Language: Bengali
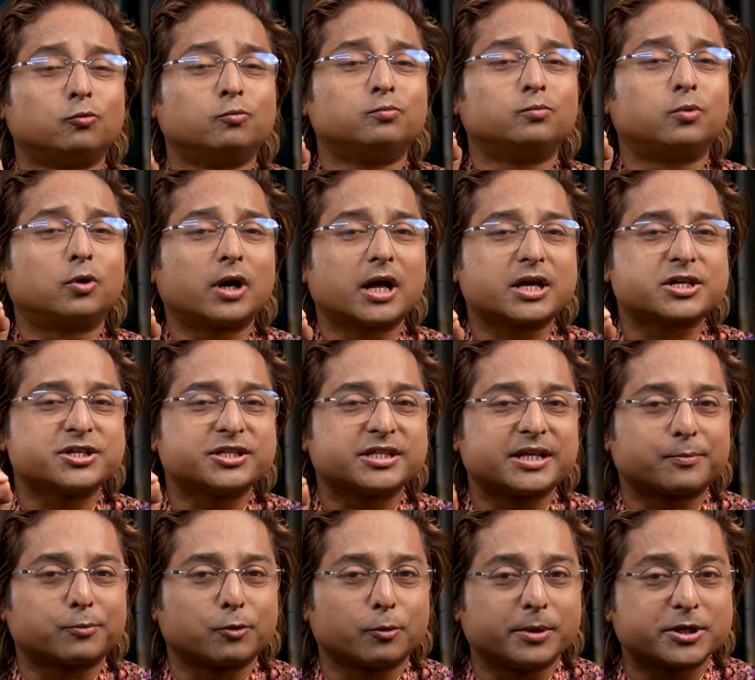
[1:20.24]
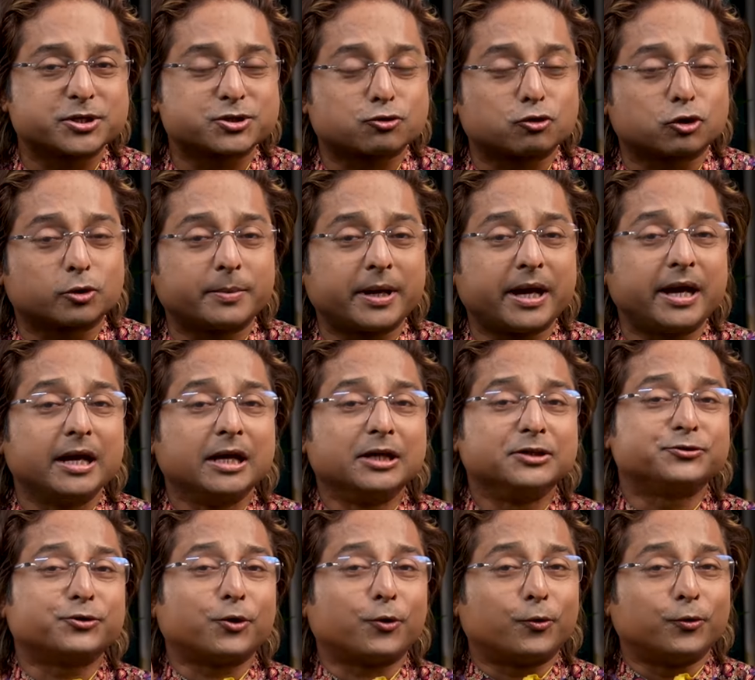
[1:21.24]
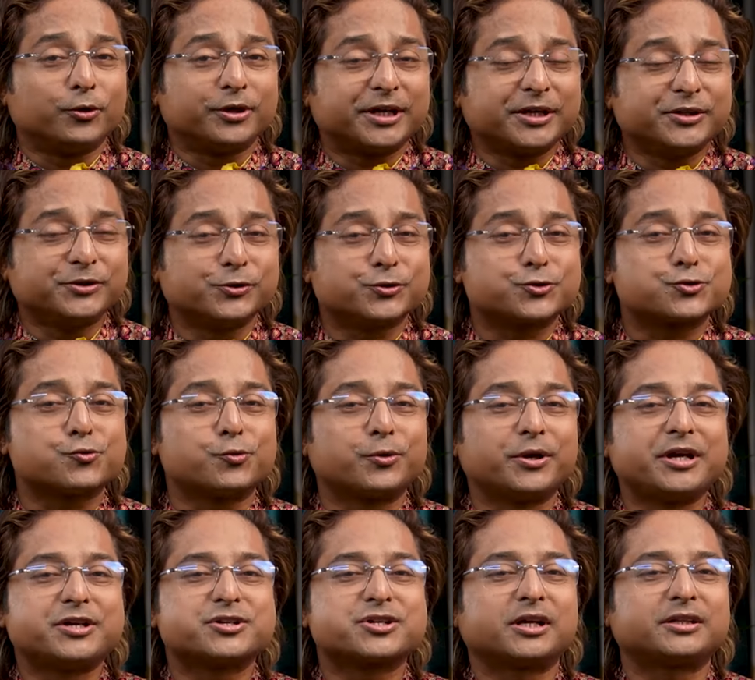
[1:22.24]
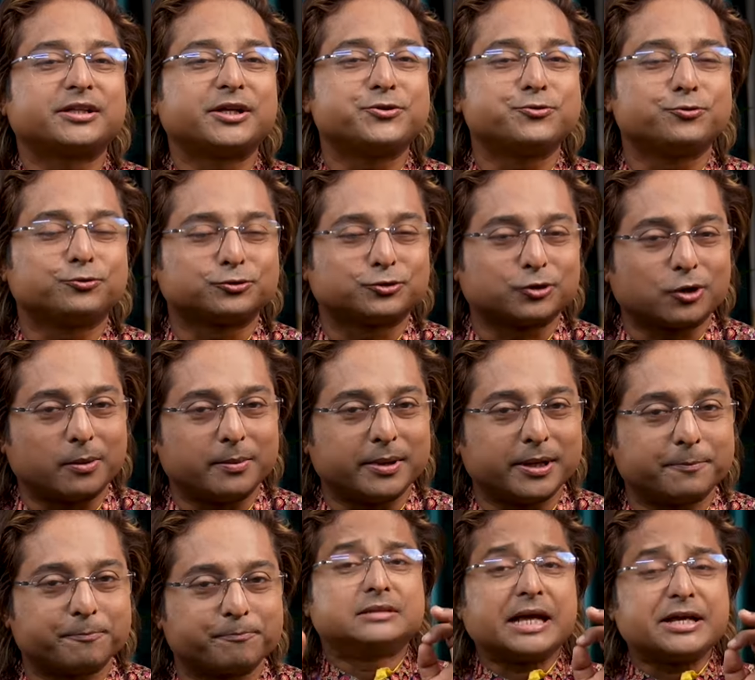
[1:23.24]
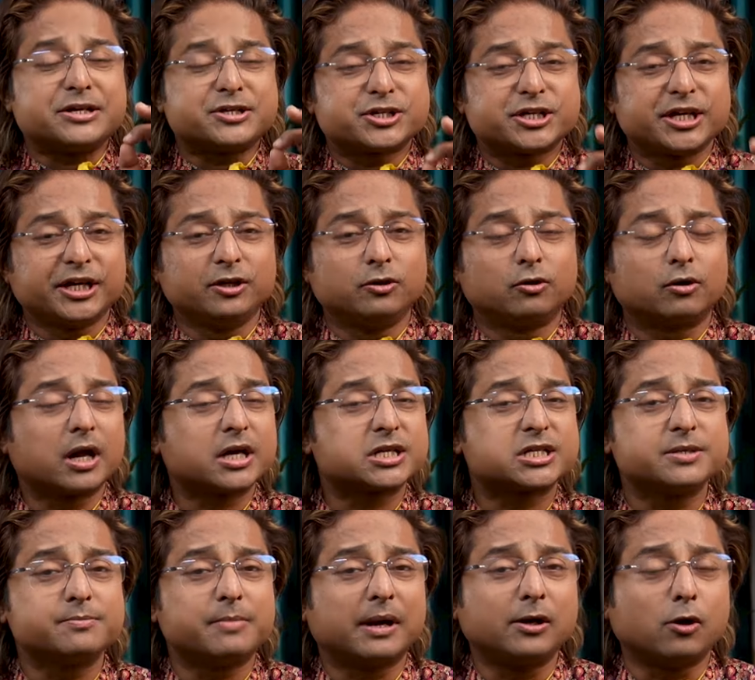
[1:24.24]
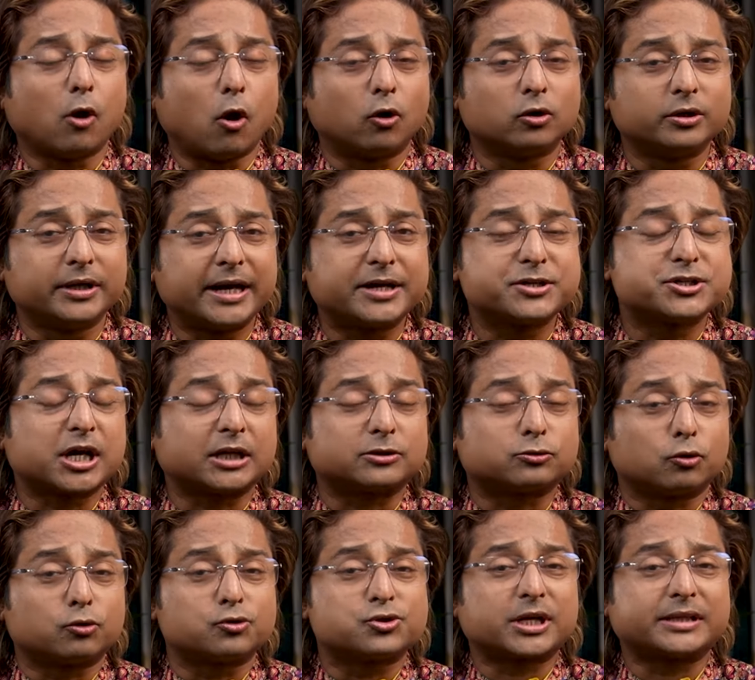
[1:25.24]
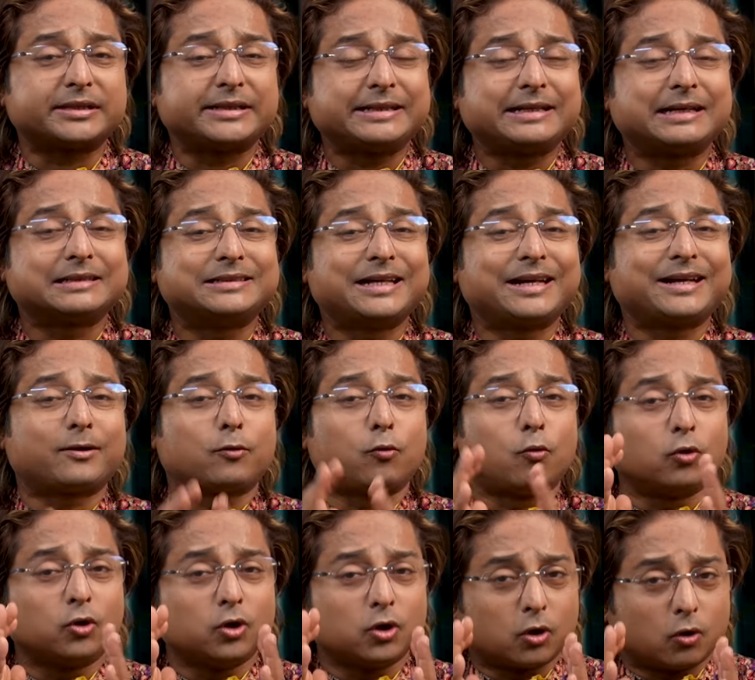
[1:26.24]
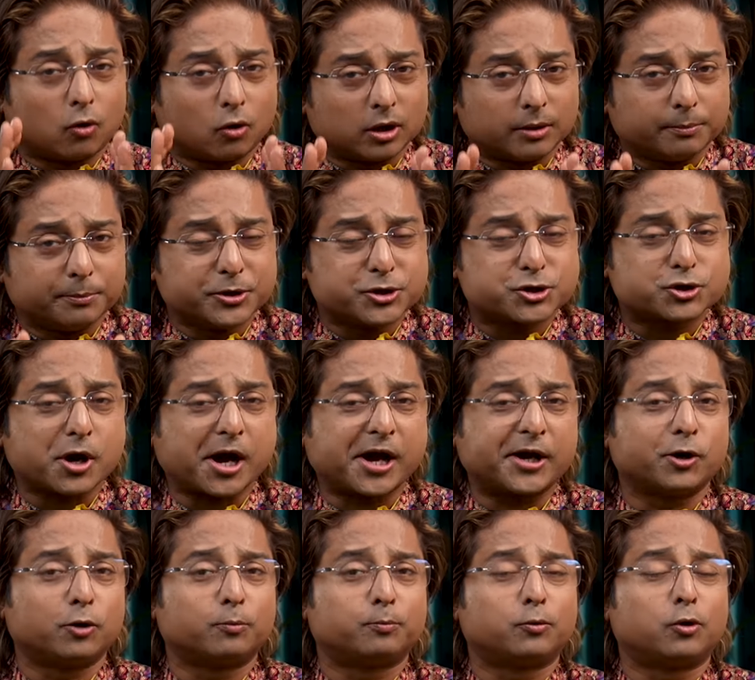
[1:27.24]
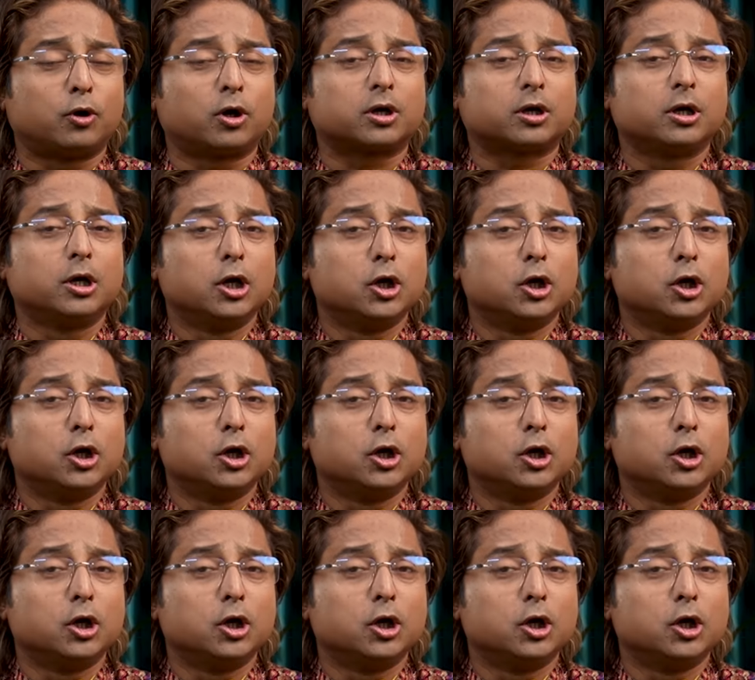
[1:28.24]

কুম্ভ রাশিতে প্রবেশ করবে তখন কিন্তু শনির সাথে যুক্ত হবে তাই সিংহ রাশি বা লগ্নের জাতক জাতিকাদের কোন কোন বিষয়ের ওপর